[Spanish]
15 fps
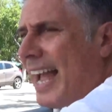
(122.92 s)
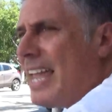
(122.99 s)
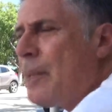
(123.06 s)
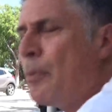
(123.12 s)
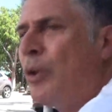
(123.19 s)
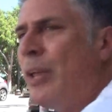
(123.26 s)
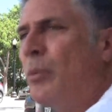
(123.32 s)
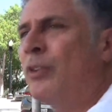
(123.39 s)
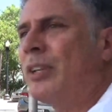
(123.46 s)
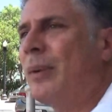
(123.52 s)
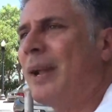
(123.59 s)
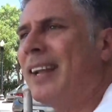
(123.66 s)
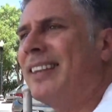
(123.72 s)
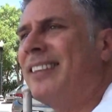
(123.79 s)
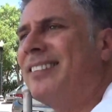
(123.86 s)
ahí podemos
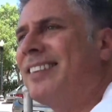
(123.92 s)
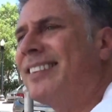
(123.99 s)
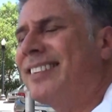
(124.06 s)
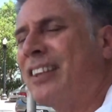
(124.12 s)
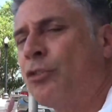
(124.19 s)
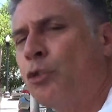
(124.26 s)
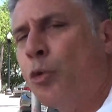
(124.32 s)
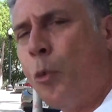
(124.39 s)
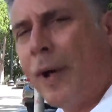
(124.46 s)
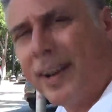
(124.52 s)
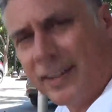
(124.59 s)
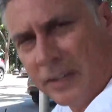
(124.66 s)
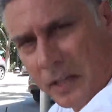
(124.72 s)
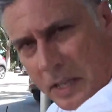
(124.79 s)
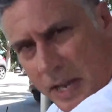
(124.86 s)
hablar de cierta
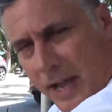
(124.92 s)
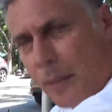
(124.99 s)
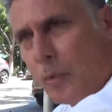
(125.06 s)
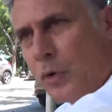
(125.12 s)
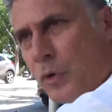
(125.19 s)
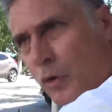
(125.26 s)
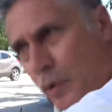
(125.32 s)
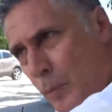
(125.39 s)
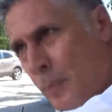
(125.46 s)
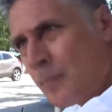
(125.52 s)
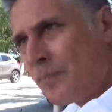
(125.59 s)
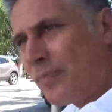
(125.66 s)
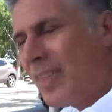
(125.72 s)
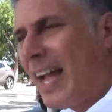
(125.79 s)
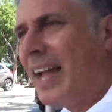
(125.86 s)
suerte, digamos, ¿no?
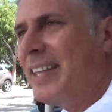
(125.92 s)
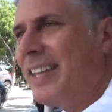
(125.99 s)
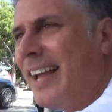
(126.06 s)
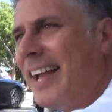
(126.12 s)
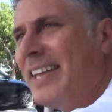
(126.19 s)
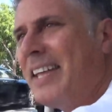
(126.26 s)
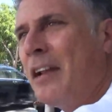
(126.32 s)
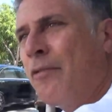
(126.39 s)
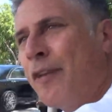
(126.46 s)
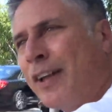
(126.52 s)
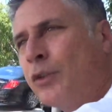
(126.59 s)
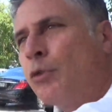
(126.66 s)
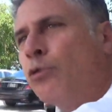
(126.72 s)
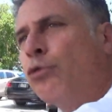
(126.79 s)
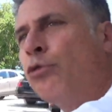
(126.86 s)
Ahí, ahí el
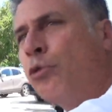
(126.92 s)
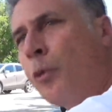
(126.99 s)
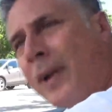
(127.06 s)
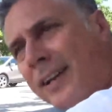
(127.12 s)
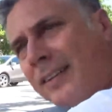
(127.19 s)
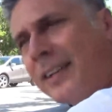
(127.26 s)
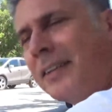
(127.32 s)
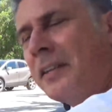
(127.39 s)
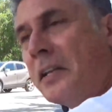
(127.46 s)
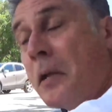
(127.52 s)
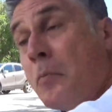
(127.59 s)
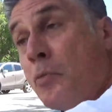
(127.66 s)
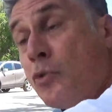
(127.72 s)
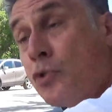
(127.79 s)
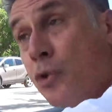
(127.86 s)
factor suerte tiene
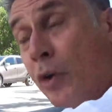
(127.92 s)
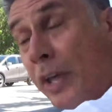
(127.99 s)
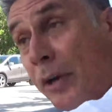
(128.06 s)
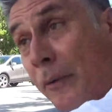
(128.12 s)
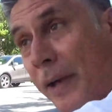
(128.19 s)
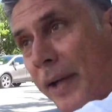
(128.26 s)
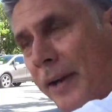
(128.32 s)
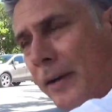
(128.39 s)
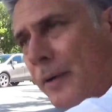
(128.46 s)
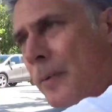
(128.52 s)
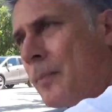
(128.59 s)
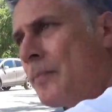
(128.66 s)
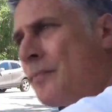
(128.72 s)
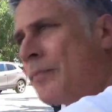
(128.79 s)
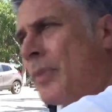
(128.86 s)
mucho que ver,
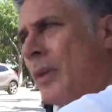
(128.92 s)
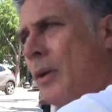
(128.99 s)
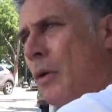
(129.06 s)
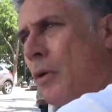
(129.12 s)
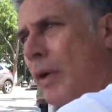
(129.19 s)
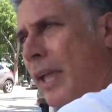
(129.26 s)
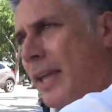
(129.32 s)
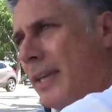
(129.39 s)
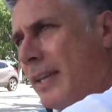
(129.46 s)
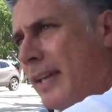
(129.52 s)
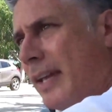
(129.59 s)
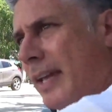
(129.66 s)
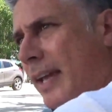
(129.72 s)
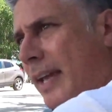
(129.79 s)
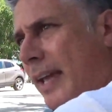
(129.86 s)
¿ok? Eh,
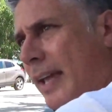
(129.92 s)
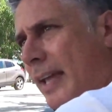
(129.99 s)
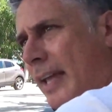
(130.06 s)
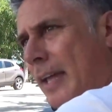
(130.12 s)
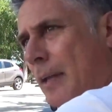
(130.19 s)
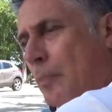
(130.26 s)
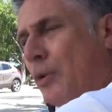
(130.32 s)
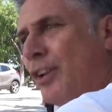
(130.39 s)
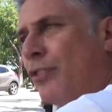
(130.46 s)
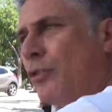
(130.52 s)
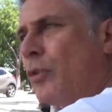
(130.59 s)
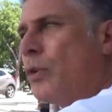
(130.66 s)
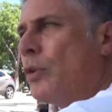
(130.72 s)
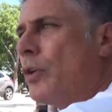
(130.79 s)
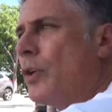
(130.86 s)
eh, por
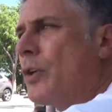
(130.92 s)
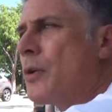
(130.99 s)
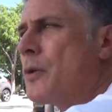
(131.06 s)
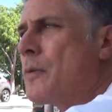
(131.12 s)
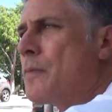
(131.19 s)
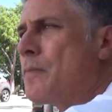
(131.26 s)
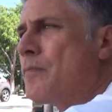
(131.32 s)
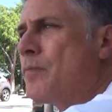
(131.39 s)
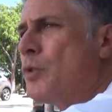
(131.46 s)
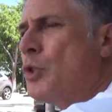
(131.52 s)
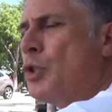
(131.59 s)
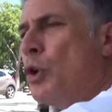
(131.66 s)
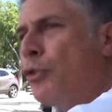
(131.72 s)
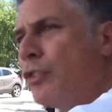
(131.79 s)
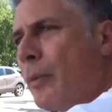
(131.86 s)
eso
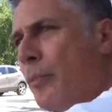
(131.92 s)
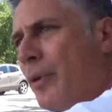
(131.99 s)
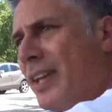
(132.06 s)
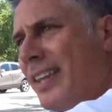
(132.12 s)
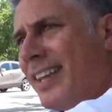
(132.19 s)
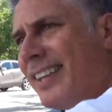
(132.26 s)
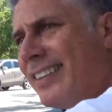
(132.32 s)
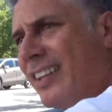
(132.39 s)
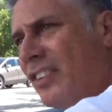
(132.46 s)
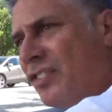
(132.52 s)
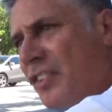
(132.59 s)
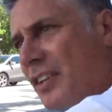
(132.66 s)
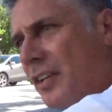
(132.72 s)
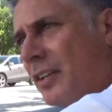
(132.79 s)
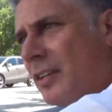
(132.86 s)
no se puede
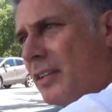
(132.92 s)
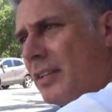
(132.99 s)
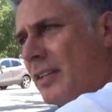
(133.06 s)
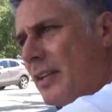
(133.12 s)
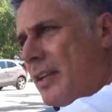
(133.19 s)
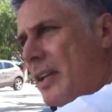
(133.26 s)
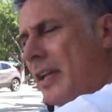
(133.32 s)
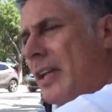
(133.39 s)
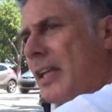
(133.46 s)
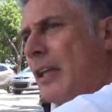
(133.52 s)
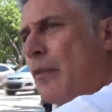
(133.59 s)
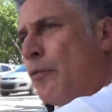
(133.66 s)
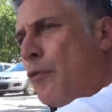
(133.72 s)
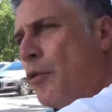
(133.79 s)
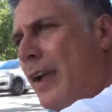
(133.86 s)
decir
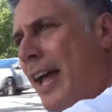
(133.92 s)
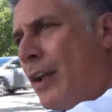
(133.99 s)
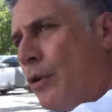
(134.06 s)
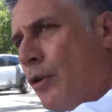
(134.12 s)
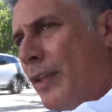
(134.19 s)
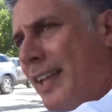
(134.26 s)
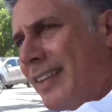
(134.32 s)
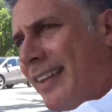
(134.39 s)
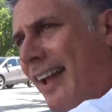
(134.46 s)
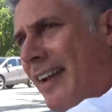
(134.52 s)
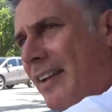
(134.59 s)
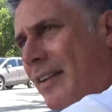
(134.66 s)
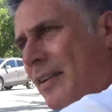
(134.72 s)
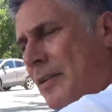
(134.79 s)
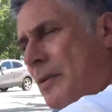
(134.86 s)
que fulano de tal,
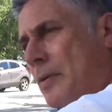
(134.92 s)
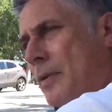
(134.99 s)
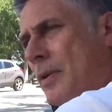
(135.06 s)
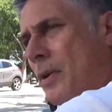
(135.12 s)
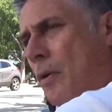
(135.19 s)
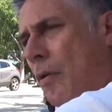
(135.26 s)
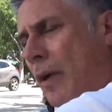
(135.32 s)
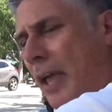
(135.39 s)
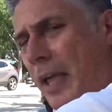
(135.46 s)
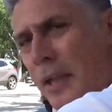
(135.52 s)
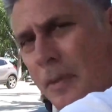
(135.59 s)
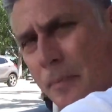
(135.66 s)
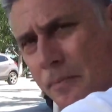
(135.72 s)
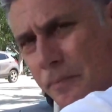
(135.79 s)
¿ok?